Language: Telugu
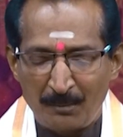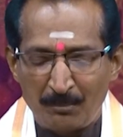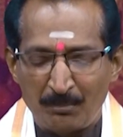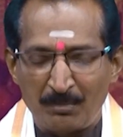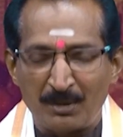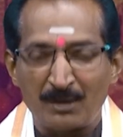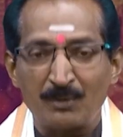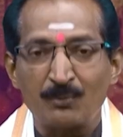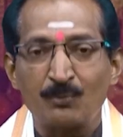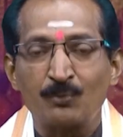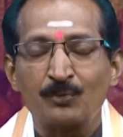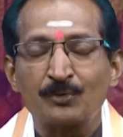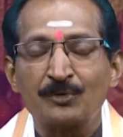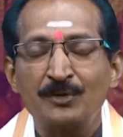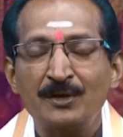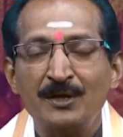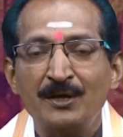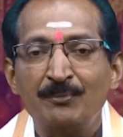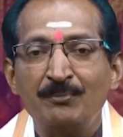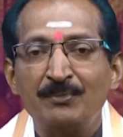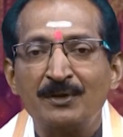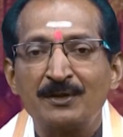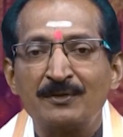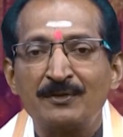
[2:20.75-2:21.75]
మనం
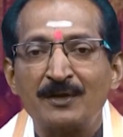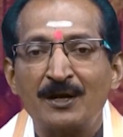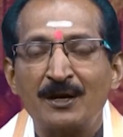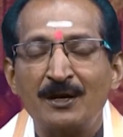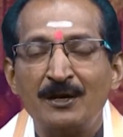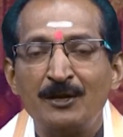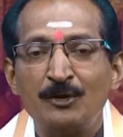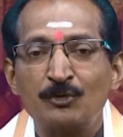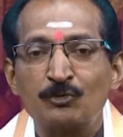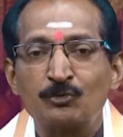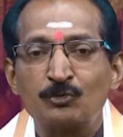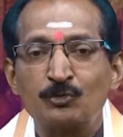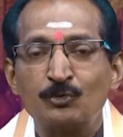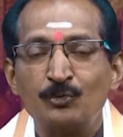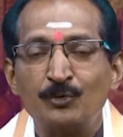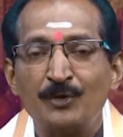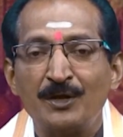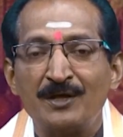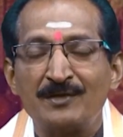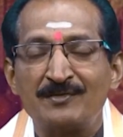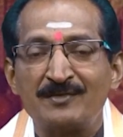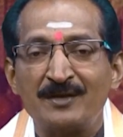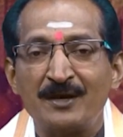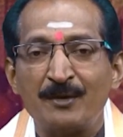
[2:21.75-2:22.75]
ఉదయం నిద్ర లేస్తూనే
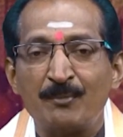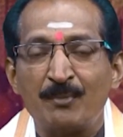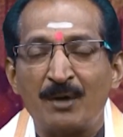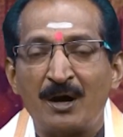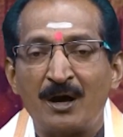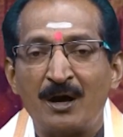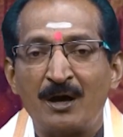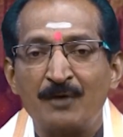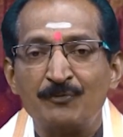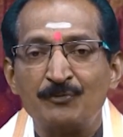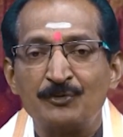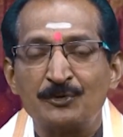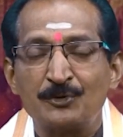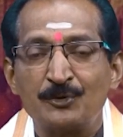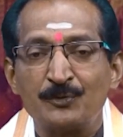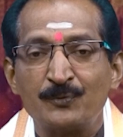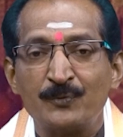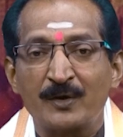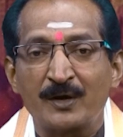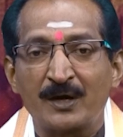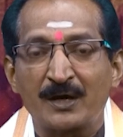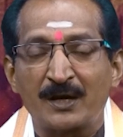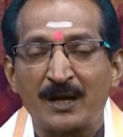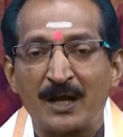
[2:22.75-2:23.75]
శ్రీ మహావిష్ణువు
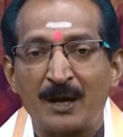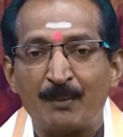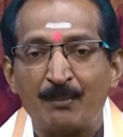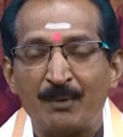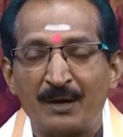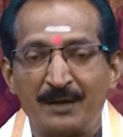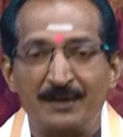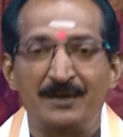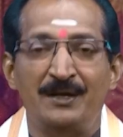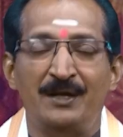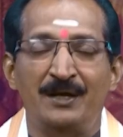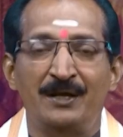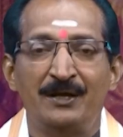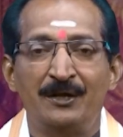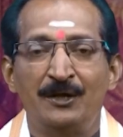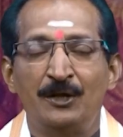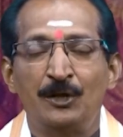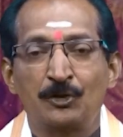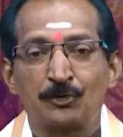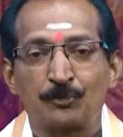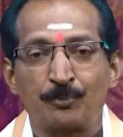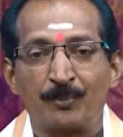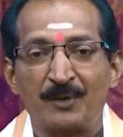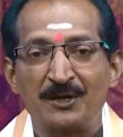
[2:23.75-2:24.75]
యొక్క నామాన్ని
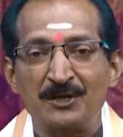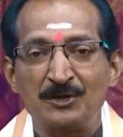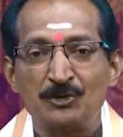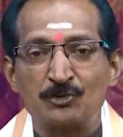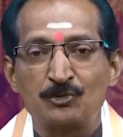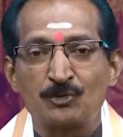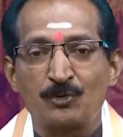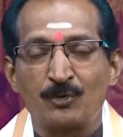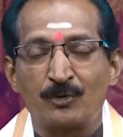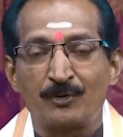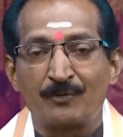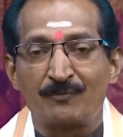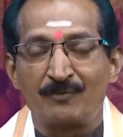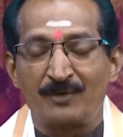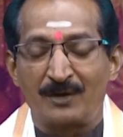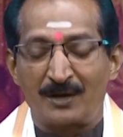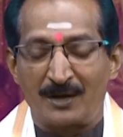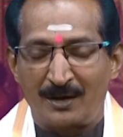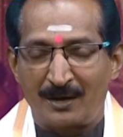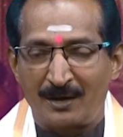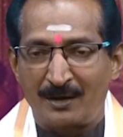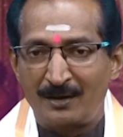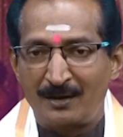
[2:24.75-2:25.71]
స్మరించుకోవటం వల్ల